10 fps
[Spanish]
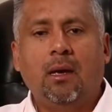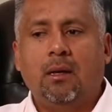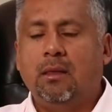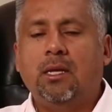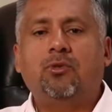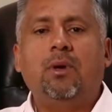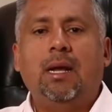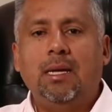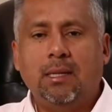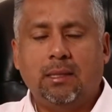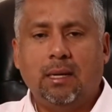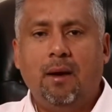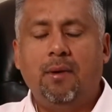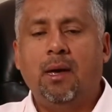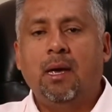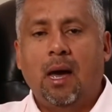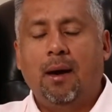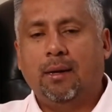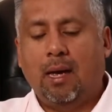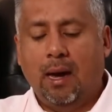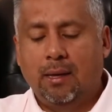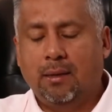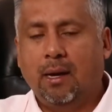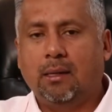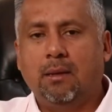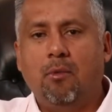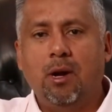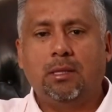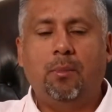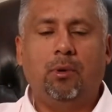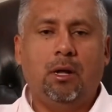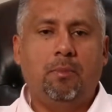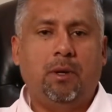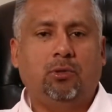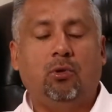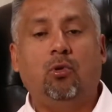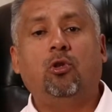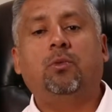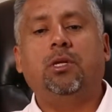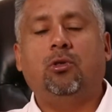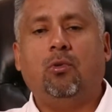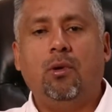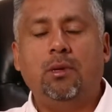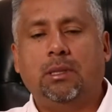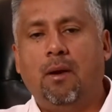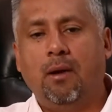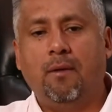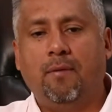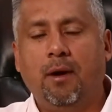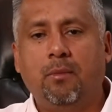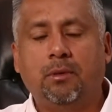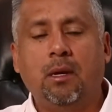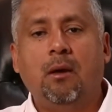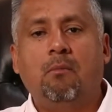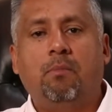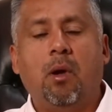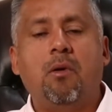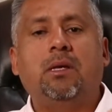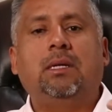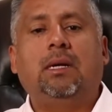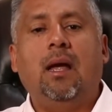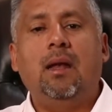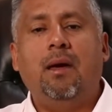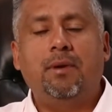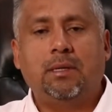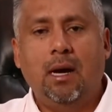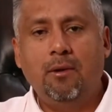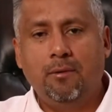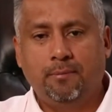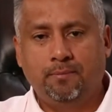Ni su iglesia sabe. Hay, hay gente que se molesta porque el pastor no los visitó cuando estaban enfermos, pero ni siquiera le avisaron.